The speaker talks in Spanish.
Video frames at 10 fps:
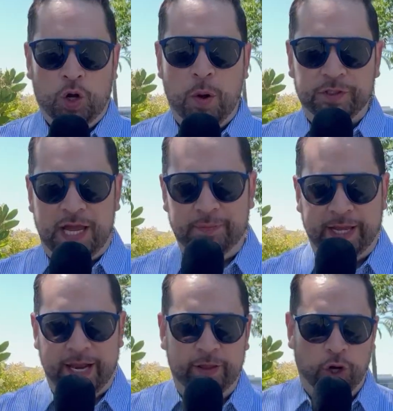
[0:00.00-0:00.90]
¿Cómo estás, mi
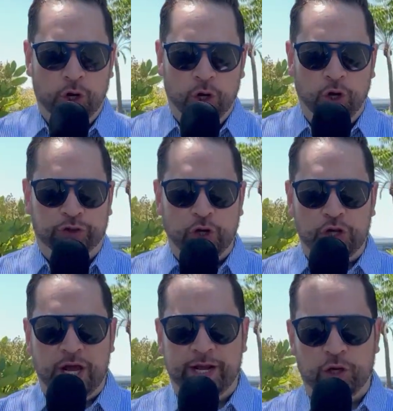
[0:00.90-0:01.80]
querido tío
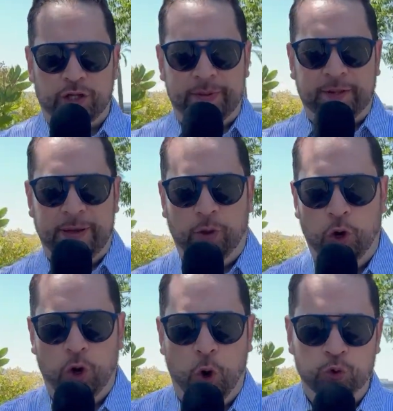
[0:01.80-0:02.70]
Jerry? Yo también te
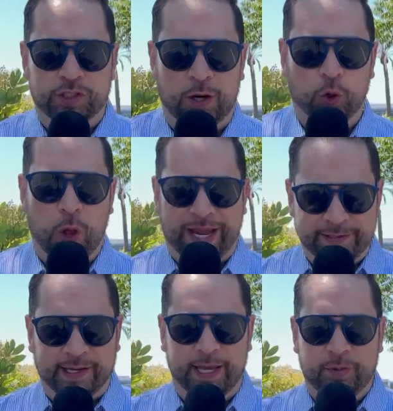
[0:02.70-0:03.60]
mando un saludo. Aquí
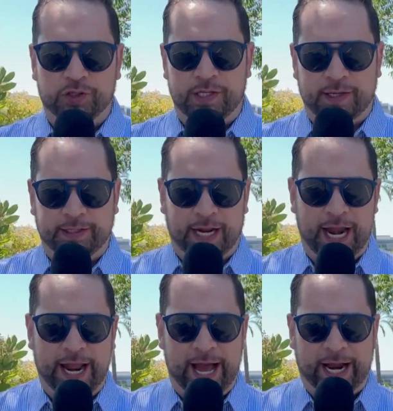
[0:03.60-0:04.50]
seguimos en Santa
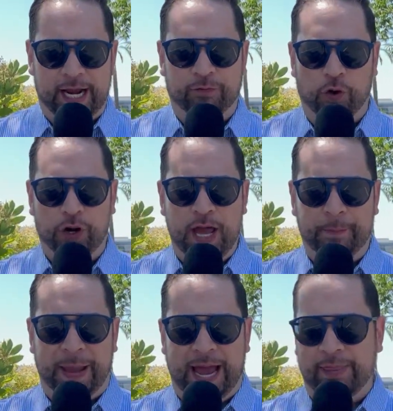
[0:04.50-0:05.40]
Clara, California,
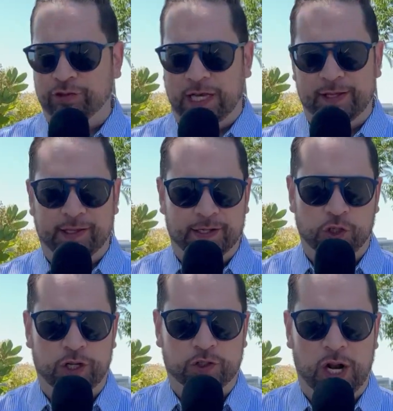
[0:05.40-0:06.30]
pegados a la
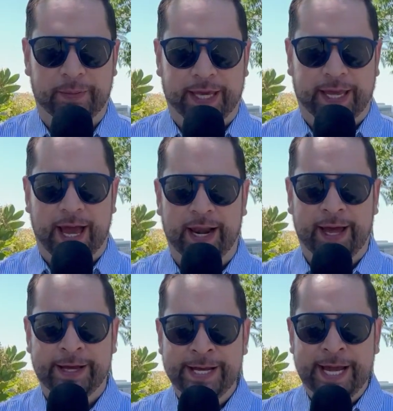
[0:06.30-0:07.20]
Selección Nacional
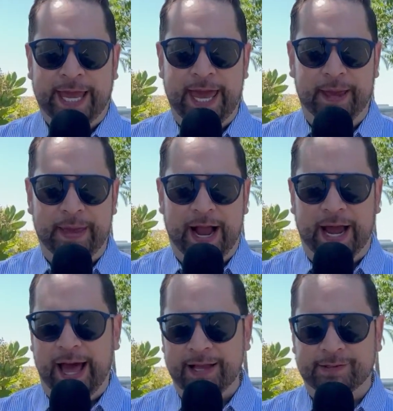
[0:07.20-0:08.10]
Mexicana, que
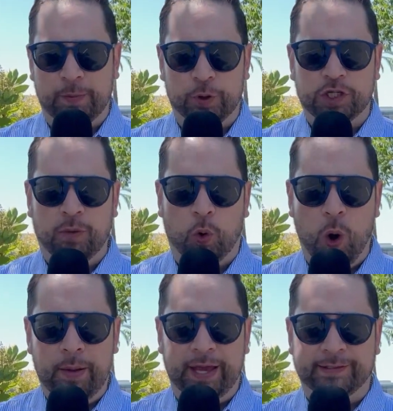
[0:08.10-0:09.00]
viajará hasta el próximo
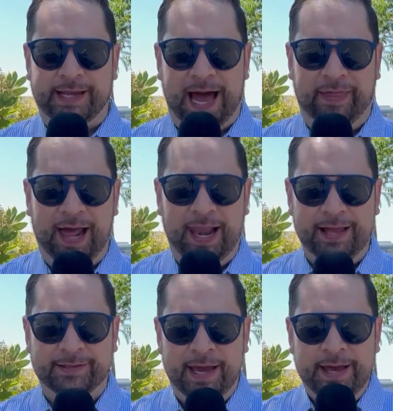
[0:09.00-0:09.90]
jueves a
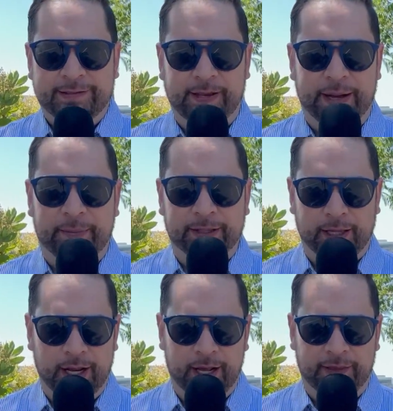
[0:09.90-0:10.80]
Dallas. Se van a
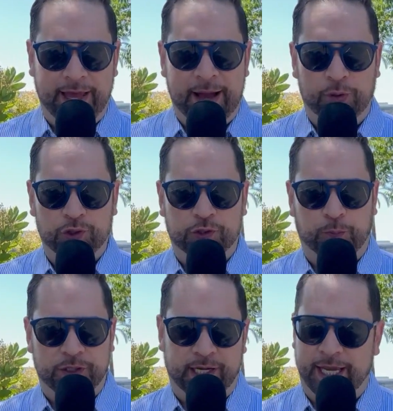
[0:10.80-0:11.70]
mantener, digamos,
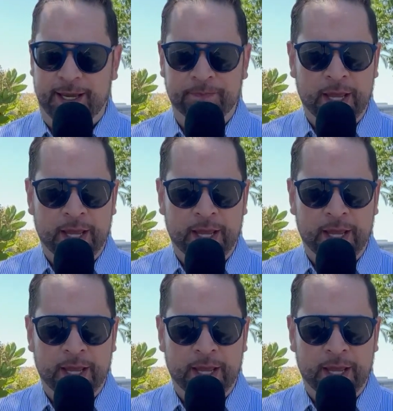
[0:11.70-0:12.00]
pues aquí,